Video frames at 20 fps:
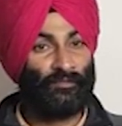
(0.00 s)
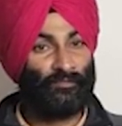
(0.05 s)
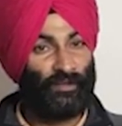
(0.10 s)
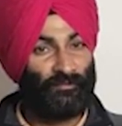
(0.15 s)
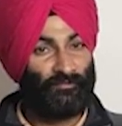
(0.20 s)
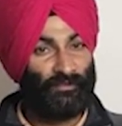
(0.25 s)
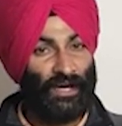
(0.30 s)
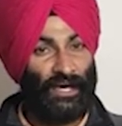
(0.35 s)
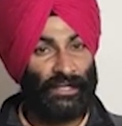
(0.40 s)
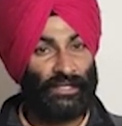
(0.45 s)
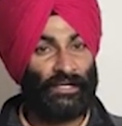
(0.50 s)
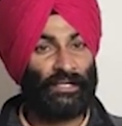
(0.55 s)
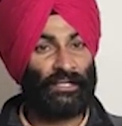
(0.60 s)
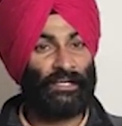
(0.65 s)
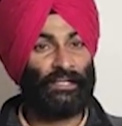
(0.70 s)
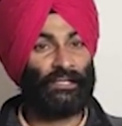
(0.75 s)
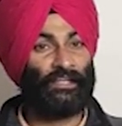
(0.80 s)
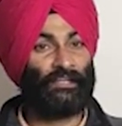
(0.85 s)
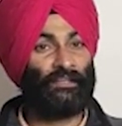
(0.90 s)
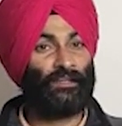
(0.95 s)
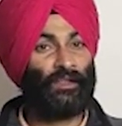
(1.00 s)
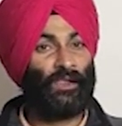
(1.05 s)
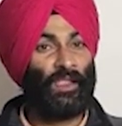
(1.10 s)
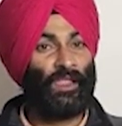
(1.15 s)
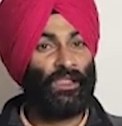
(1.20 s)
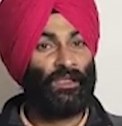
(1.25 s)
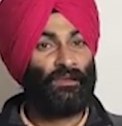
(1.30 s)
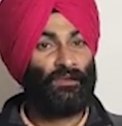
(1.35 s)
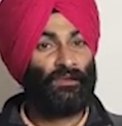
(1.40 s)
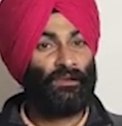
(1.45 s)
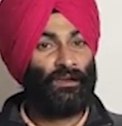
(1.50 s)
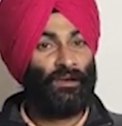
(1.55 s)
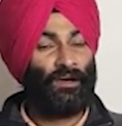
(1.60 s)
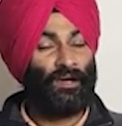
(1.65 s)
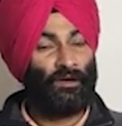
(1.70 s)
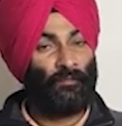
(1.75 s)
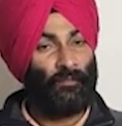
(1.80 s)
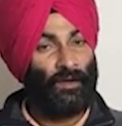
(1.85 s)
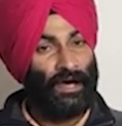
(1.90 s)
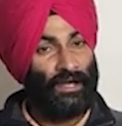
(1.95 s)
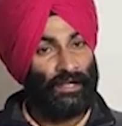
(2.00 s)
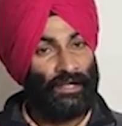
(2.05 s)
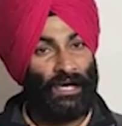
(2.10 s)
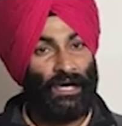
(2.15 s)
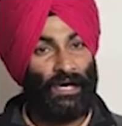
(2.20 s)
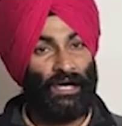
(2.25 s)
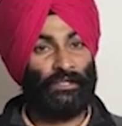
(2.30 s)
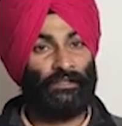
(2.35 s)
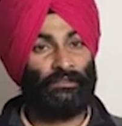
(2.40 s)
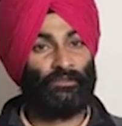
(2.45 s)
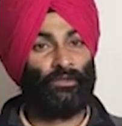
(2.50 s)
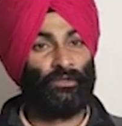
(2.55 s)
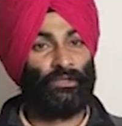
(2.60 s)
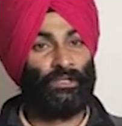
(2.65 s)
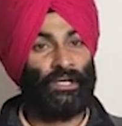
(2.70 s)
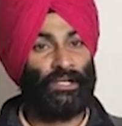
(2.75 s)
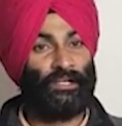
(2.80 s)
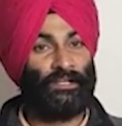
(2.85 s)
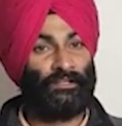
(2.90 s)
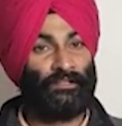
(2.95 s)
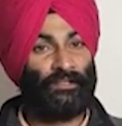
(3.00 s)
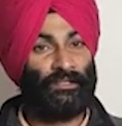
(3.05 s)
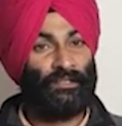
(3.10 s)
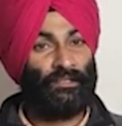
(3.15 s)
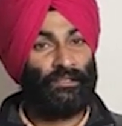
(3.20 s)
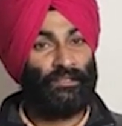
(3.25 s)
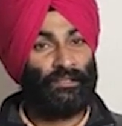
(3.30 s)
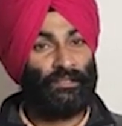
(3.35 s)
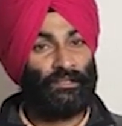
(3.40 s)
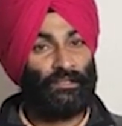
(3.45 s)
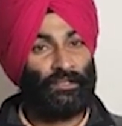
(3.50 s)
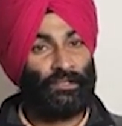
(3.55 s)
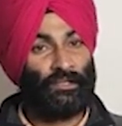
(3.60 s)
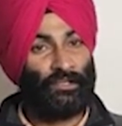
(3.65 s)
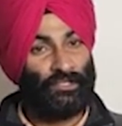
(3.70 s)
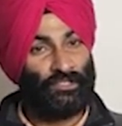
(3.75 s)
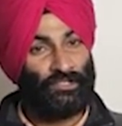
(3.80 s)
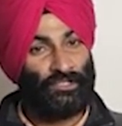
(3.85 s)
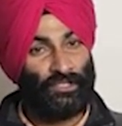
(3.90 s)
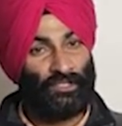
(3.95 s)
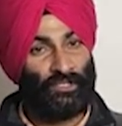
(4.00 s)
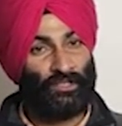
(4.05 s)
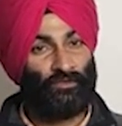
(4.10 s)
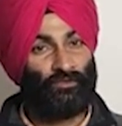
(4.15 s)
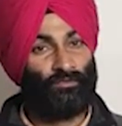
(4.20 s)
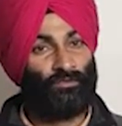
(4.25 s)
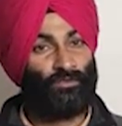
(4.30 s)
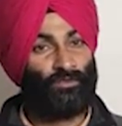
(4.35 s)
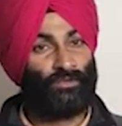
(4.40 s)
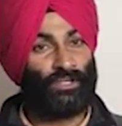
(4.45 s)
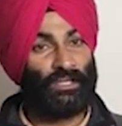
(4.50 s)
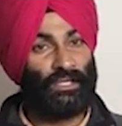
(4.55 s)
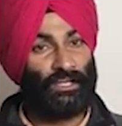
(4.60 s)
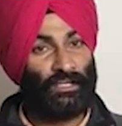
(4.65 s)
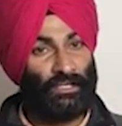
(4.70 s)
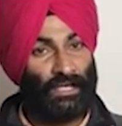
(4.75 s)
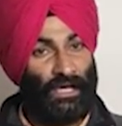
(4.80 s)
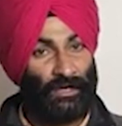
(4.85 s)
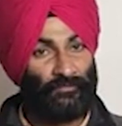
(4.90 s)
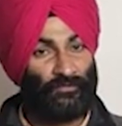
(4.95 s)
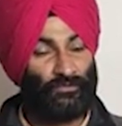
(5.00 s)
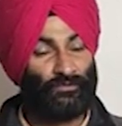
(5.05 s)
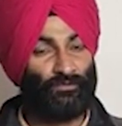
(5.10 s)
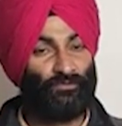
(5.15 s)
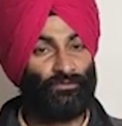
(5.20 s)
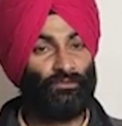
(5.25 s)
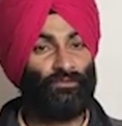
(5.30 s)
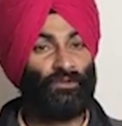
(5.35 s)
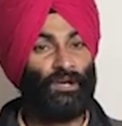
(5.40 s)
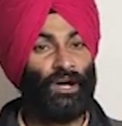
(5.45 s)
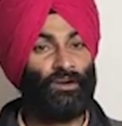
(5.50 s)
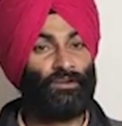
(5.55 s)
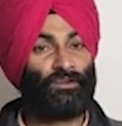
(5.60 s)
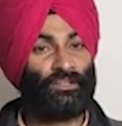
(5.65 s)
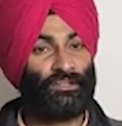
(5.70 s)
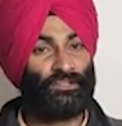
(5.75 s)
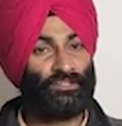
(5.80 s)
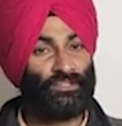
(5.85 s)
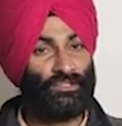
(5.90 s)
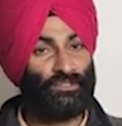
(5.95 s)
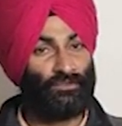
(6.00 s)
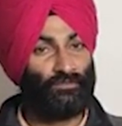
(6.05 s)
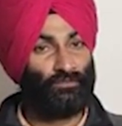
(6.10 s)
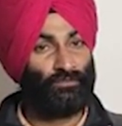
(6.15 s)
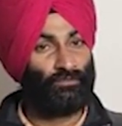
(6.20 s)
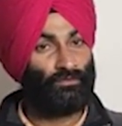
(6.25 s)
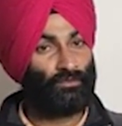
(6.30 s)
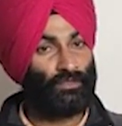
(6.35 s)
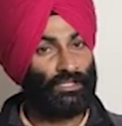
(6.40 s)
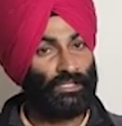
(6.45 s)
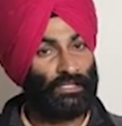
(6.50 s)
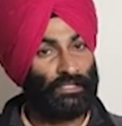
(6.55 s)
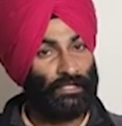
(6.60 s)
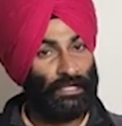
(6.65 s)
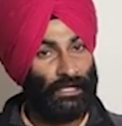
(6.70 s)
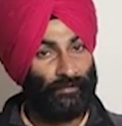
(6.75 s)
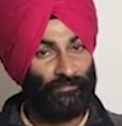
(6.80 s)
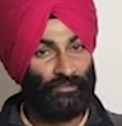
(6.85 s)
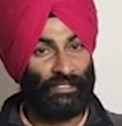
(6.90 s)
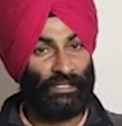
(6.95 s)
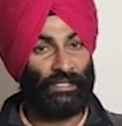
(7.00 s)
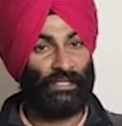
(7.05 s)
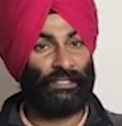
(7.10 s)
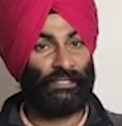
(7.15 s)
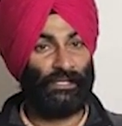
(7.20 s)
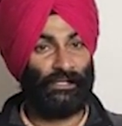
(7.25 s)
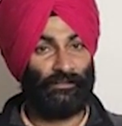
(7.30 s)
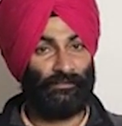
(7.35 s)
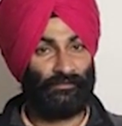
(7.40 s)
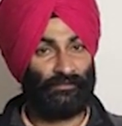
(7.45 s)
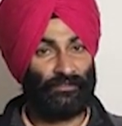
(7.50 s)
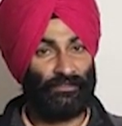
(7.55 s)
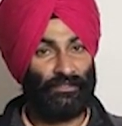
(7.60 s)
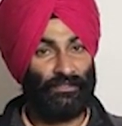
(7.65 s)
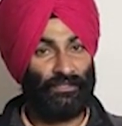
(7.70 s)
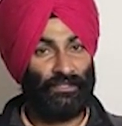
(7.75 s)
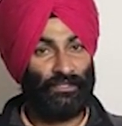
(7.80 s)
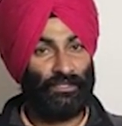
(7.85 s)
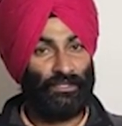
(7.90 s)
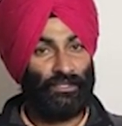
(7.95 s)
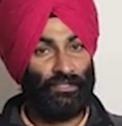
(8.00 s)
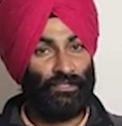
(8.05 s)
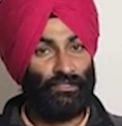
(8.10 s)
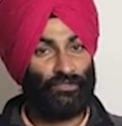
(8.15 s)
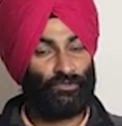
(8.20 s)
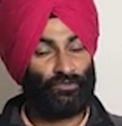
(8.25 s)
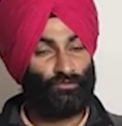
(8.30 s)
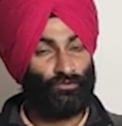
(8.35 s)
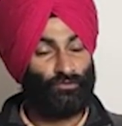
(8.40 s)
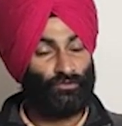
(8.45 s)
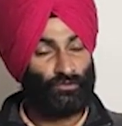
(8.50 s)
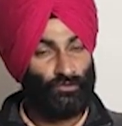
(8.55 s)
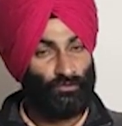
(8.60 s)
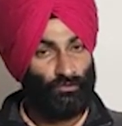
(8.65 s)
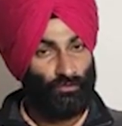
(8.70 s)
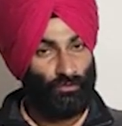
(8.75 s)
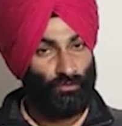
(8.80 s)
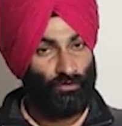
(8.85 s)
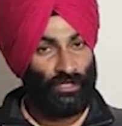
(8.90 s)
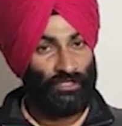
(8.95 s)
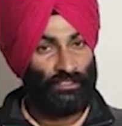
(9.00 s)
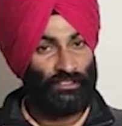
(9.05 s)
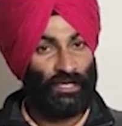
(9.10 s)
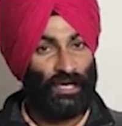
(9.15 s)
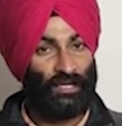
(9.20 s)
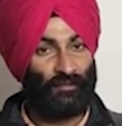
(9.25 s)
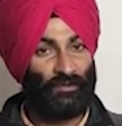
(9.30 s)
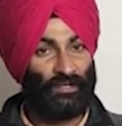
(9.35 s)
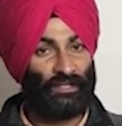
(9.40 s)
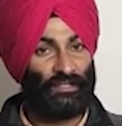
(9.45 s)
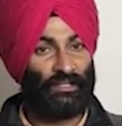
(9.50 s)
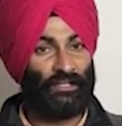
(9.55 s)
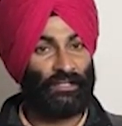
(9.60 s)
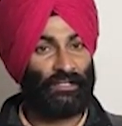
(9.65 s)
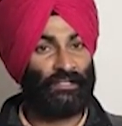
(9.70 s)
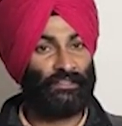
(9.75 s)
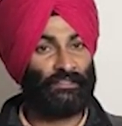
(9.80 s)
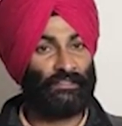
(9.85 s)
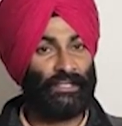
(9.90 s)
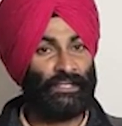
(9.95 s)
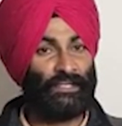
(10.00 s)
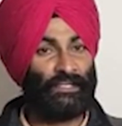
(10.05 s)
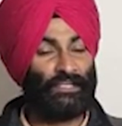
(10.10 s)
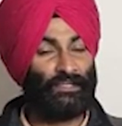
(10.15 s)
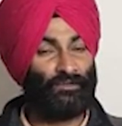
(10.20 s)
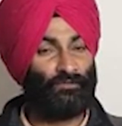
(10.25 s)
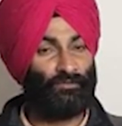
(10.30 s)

परवाह ना करें हमारा आंदोलन कृषि कानूनों के खिलाफ शुरू हुआ और कृषि कानूनों के खिलाफ ही रहेगा इसको कुछ लोगों ने धार्मिक रंगत देने की